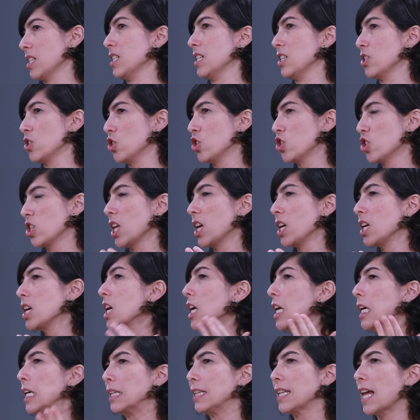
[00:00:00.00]
Quer dizer, a gente
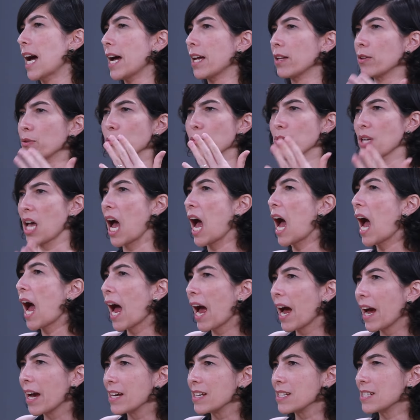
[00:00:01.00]
tem dados
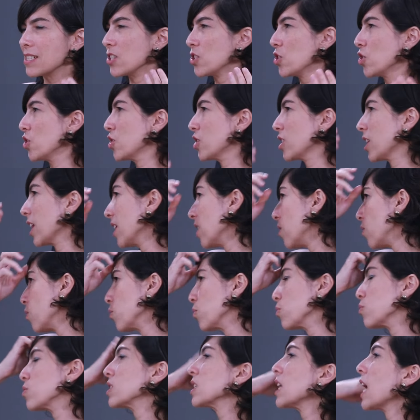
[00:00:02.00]
RAIS, a gente tem
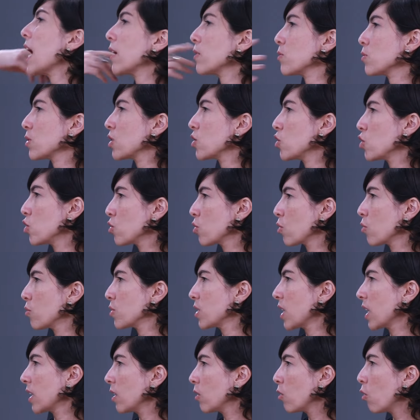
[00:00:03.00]
alguns dados que a gente
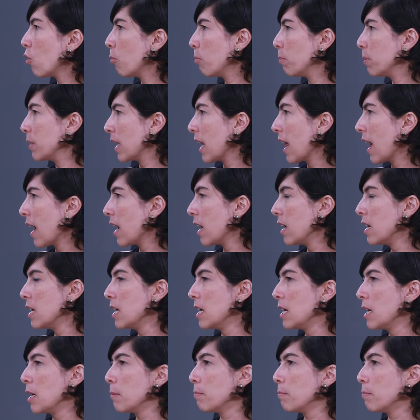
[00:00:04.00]
consegue compilar,